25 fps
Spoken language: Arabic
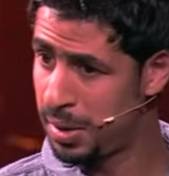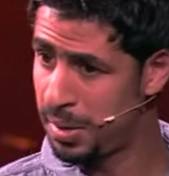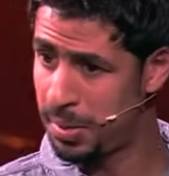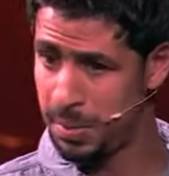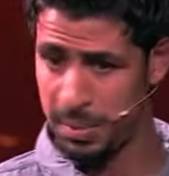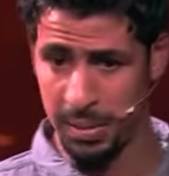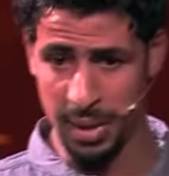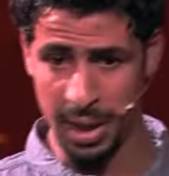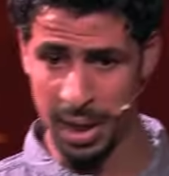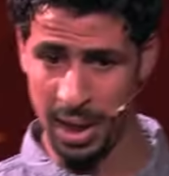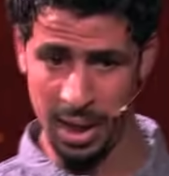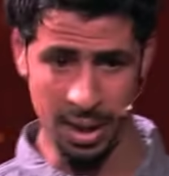
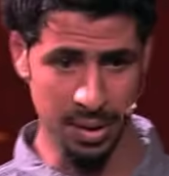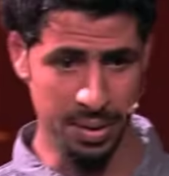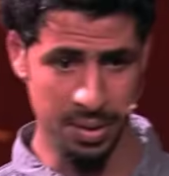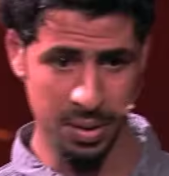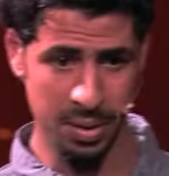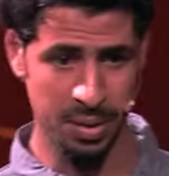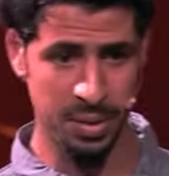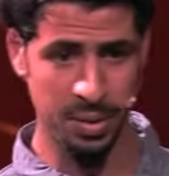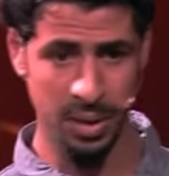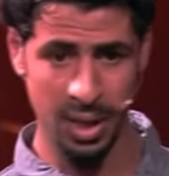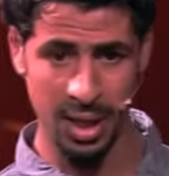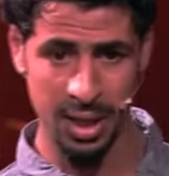ما
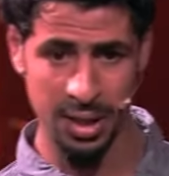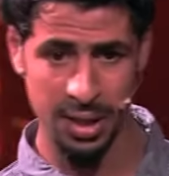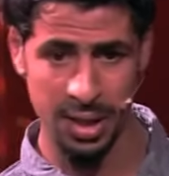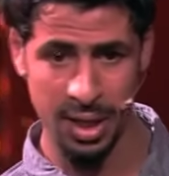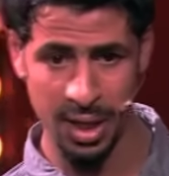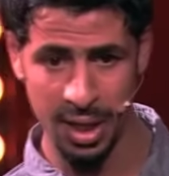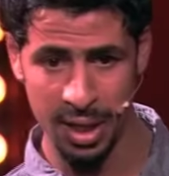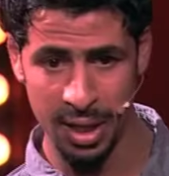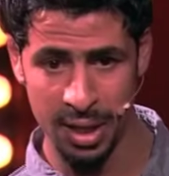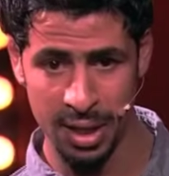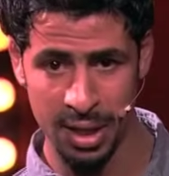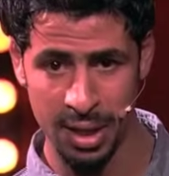لاحظتوش واحد
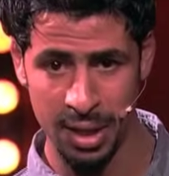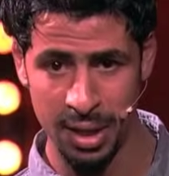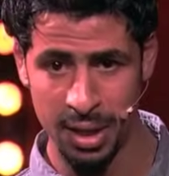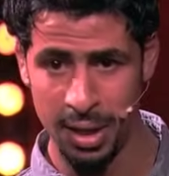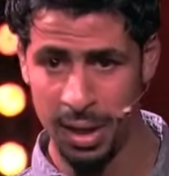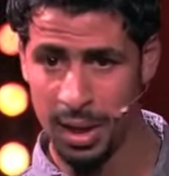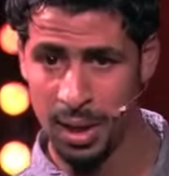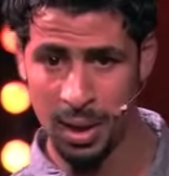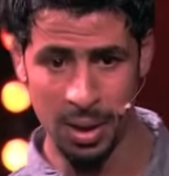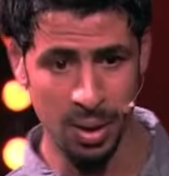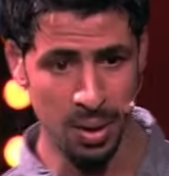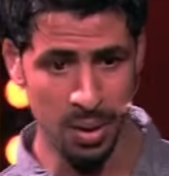الظاهره
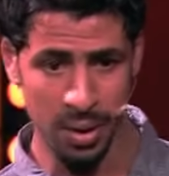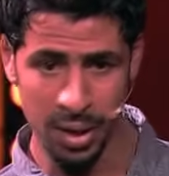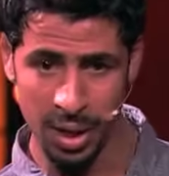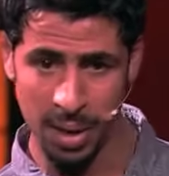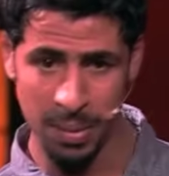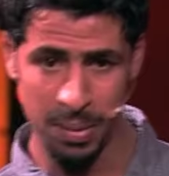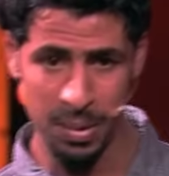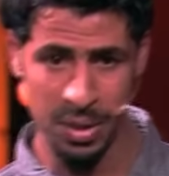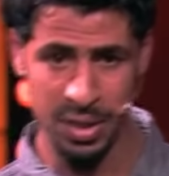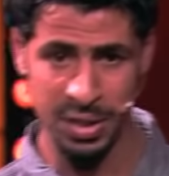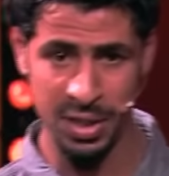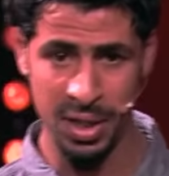
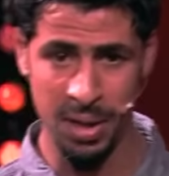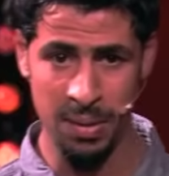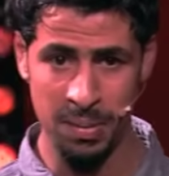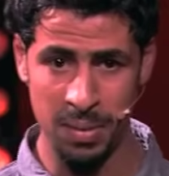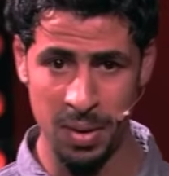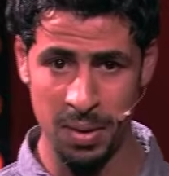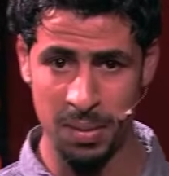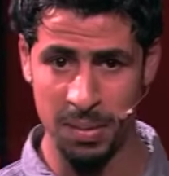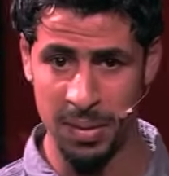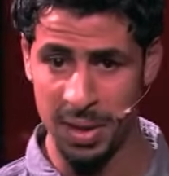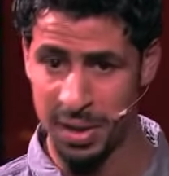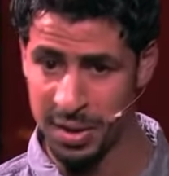الغراب
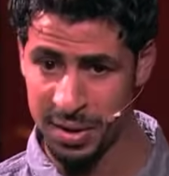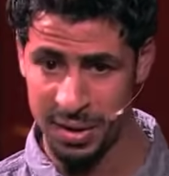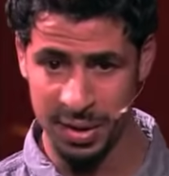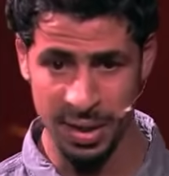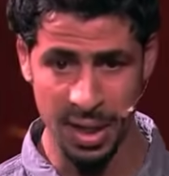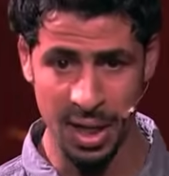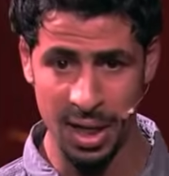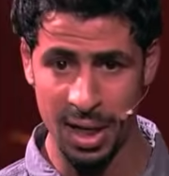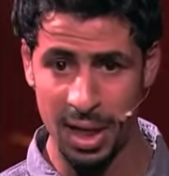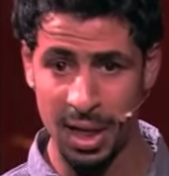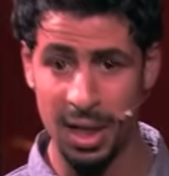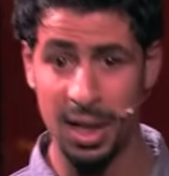والجحموم
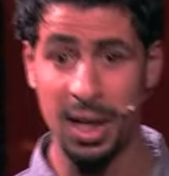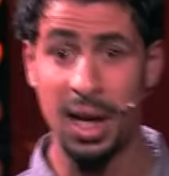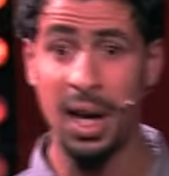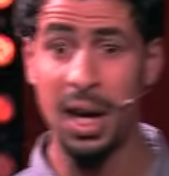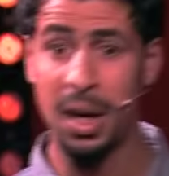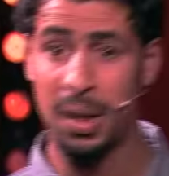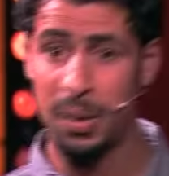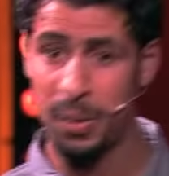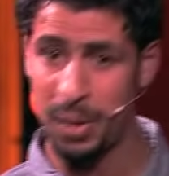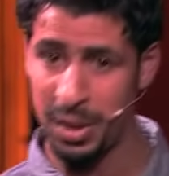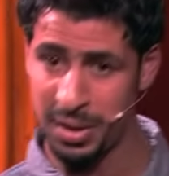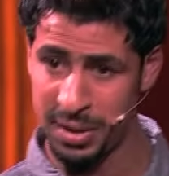استقل
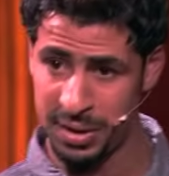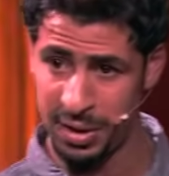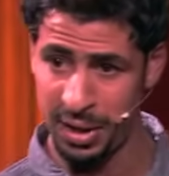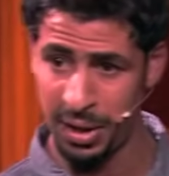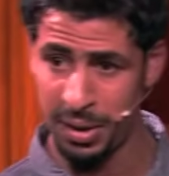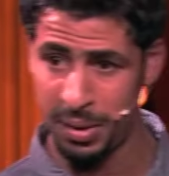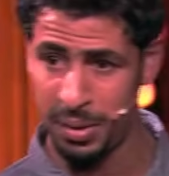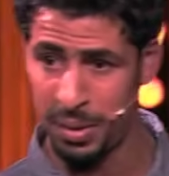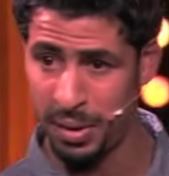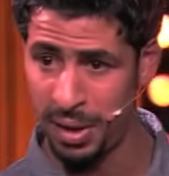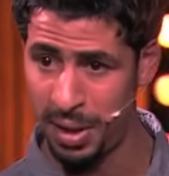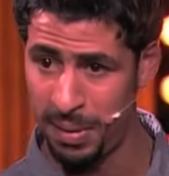اخوه
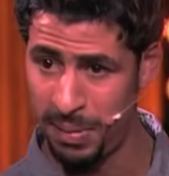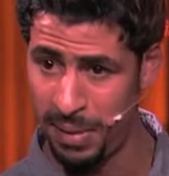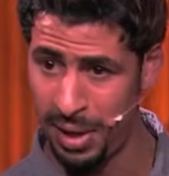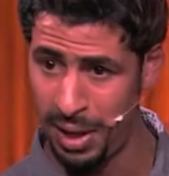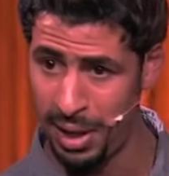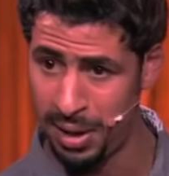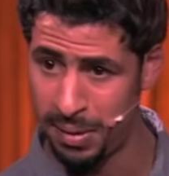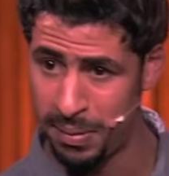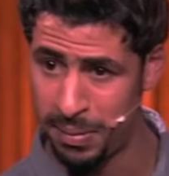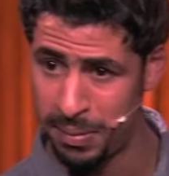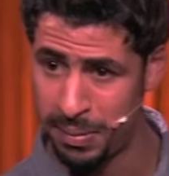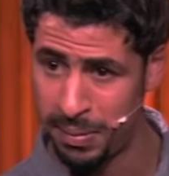السيكتور
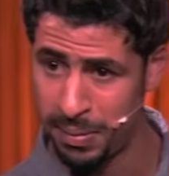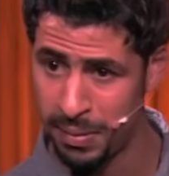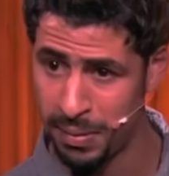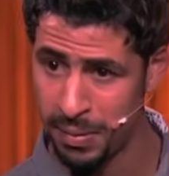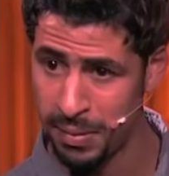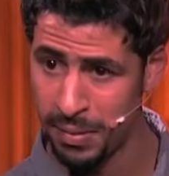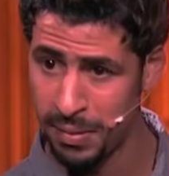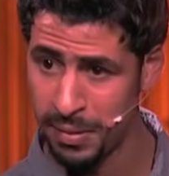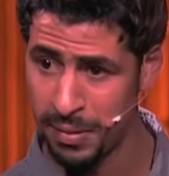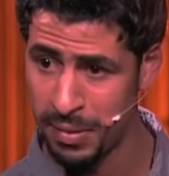معلم كنتي